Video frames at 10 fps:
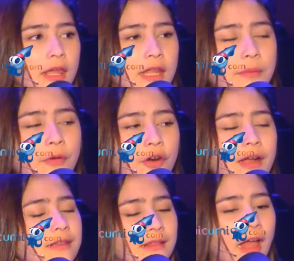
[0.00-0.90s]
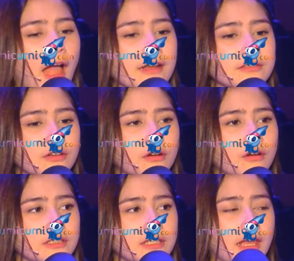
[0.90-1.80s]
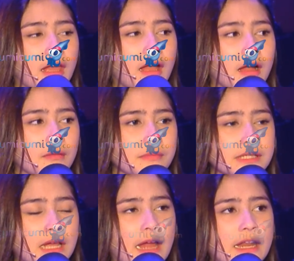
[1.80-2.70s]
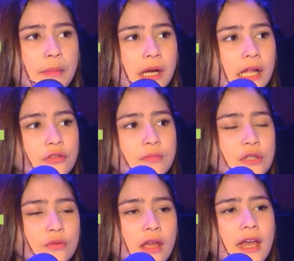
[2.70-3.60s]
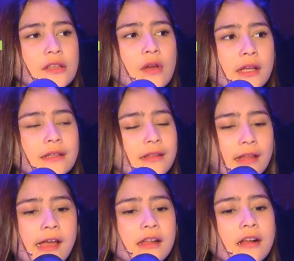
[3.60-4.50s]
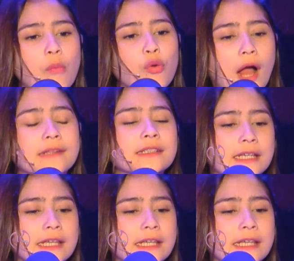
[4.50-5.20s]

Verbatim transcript: kita mah orangnya santai aja kok jadi kayak misalnya ada yang menang terus masuk GGS juga kita santai aja gabung aja ke